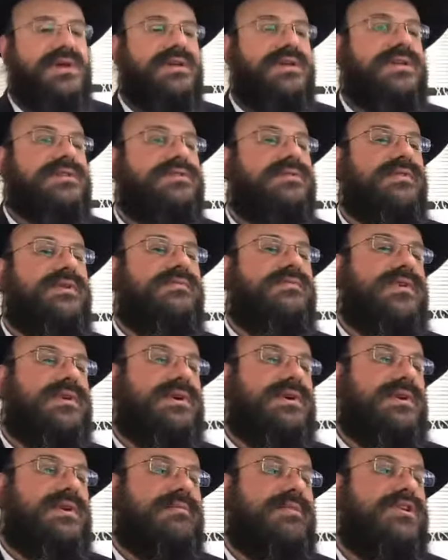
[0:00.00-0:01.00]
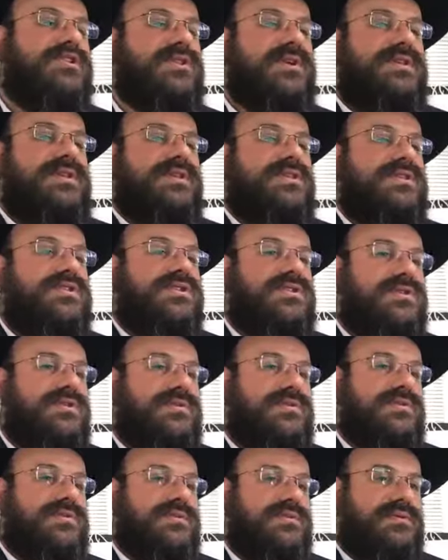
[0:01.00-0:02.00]
Qu'est-ce qu'on vient de voir La majorité des
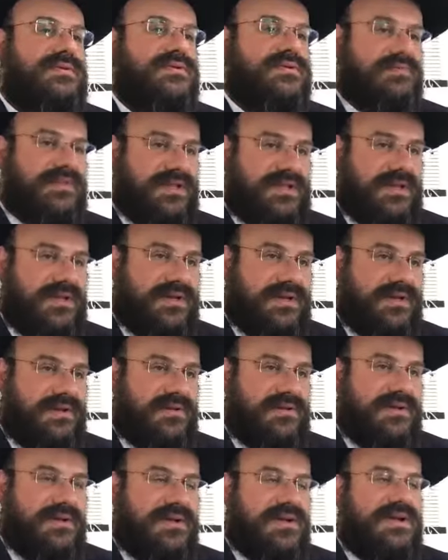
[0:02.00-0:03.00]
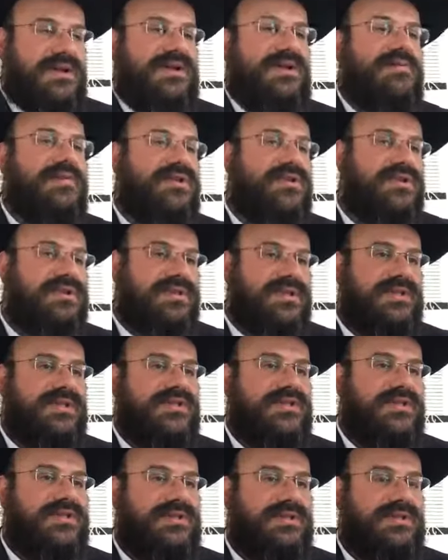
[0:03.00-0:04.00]
gens sont matériels. La majorité des
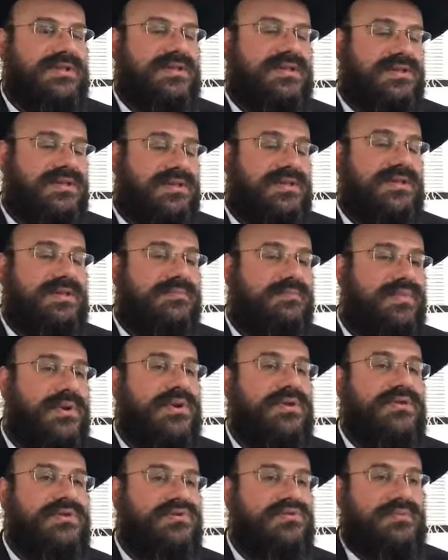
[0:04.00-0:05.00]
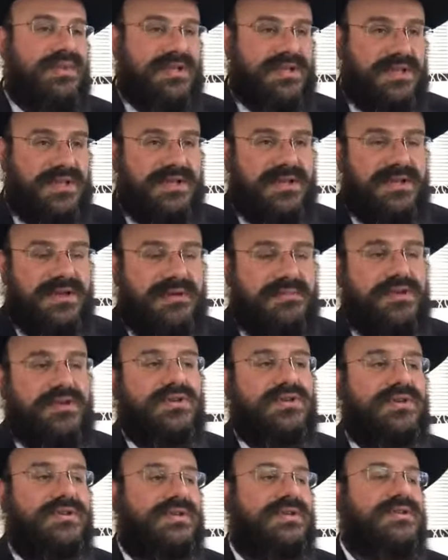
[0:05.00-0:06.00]
des gens dépendent du matériel. La
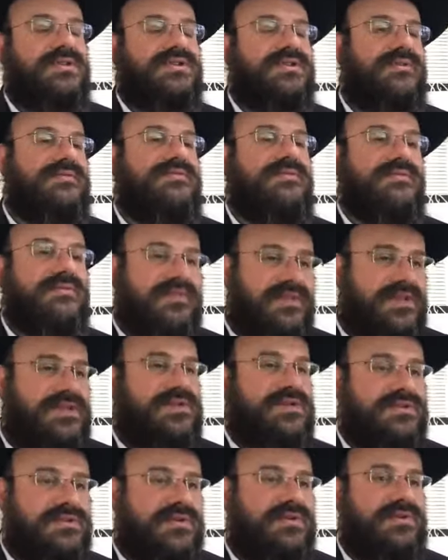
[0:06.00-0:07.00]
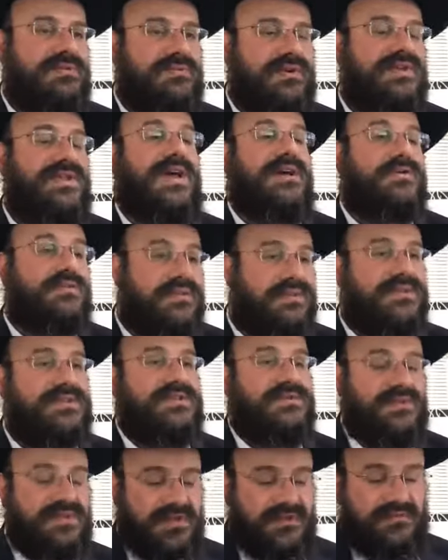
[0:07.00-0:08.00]
majorité des gens vont faire ce que Dieu lui demande à
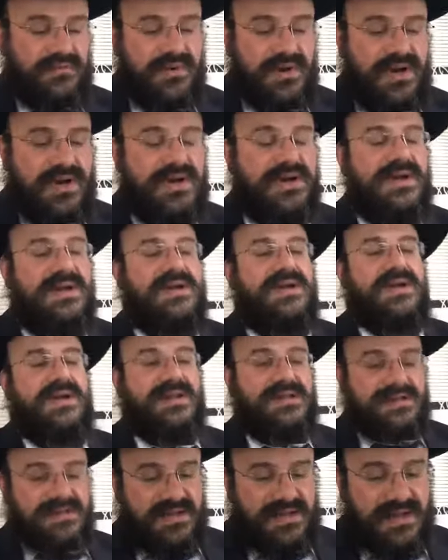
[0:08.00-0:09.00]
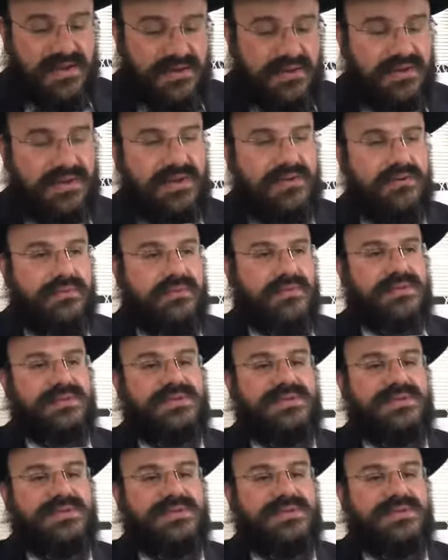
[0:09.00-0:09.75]
condition d'avoir un salaire ou une récompense.